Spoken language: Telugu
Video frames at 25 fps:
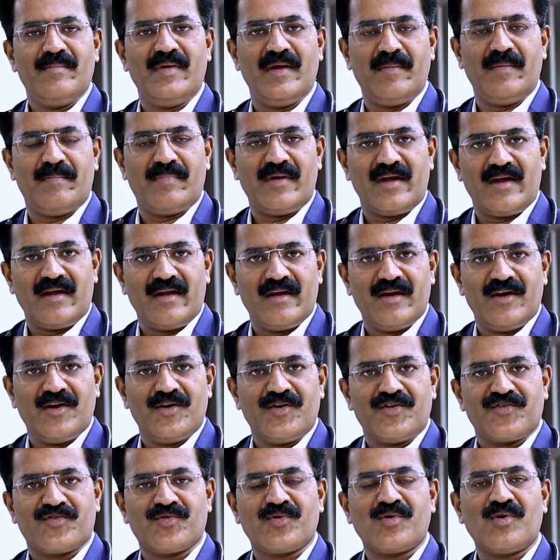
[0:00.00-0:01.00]
బీపీ
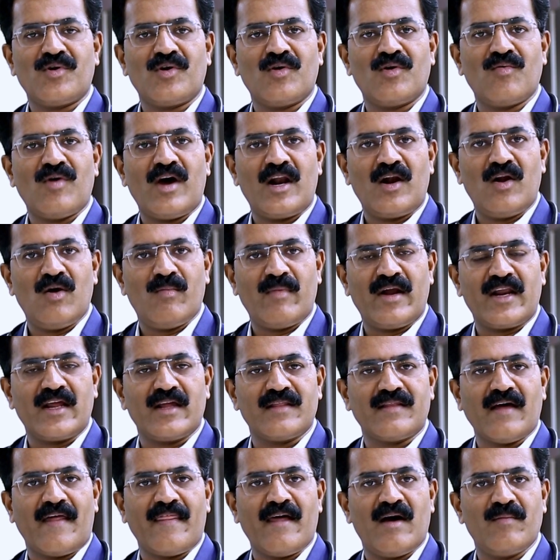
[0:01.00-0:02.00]
షుగర్ ఉన్న వారిలో మరి
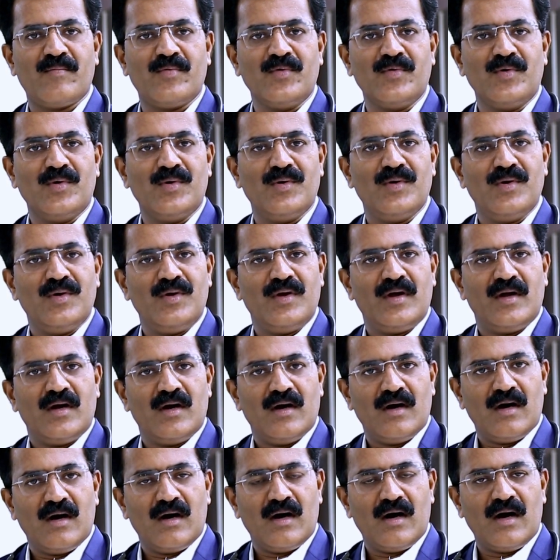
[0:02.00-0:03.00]
దాదాపు
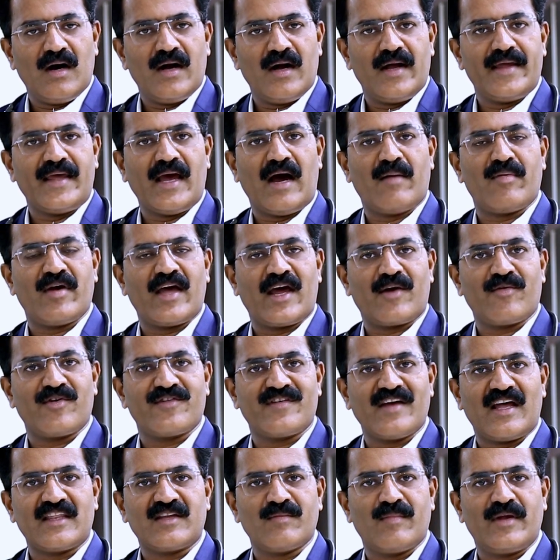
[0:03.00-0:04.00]
యాభై
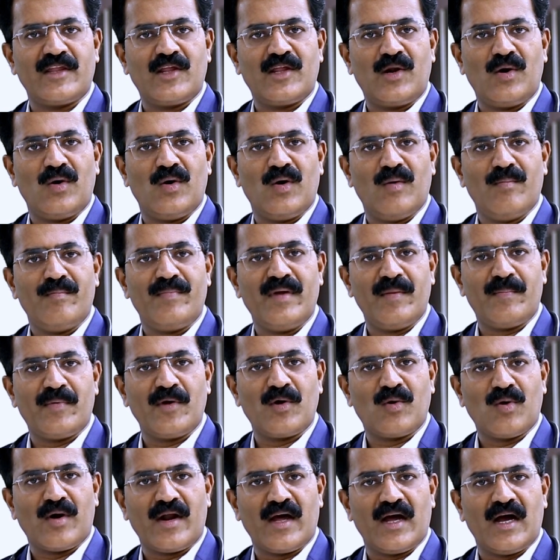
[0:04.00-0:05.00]
అరవై శాతం మందిలో
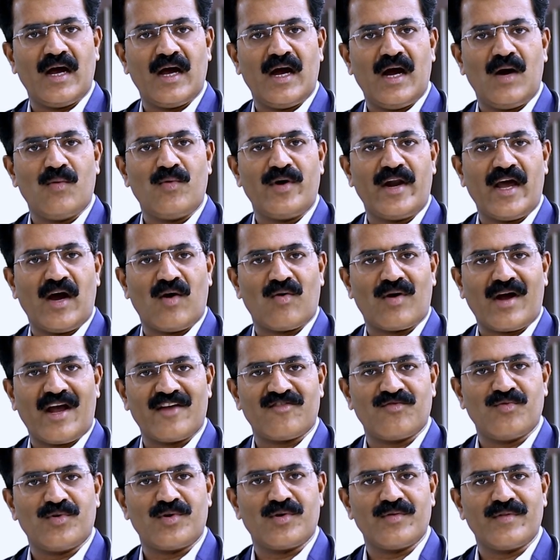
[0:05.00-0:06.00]
బీపీ కూడా ఉండే
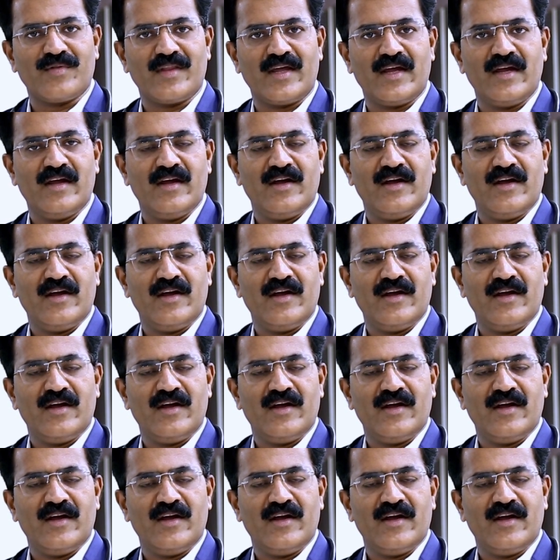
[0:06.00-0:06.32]
అవకాశం ఉంటుంది